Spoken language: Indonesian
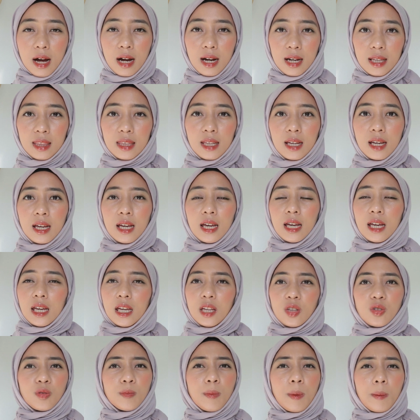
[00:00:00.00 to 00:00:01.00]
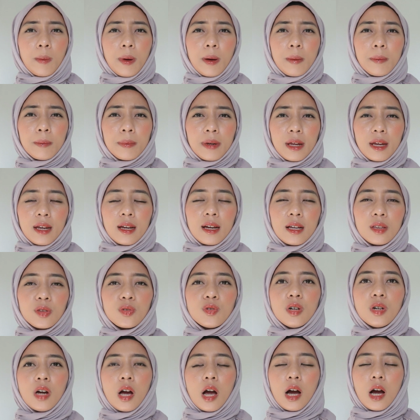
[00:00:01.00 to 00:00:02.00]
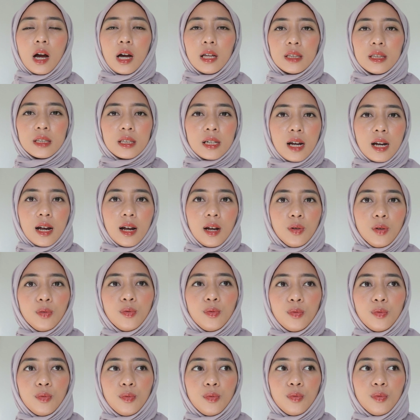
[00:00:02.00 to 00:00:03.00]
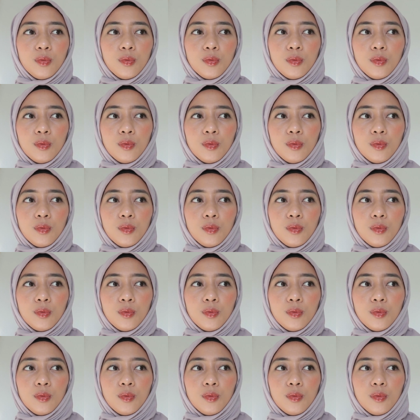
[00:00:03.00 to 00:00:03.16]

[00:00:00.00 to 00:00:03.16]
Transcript: banget, itu memang mereka tuh nggak akan terlalu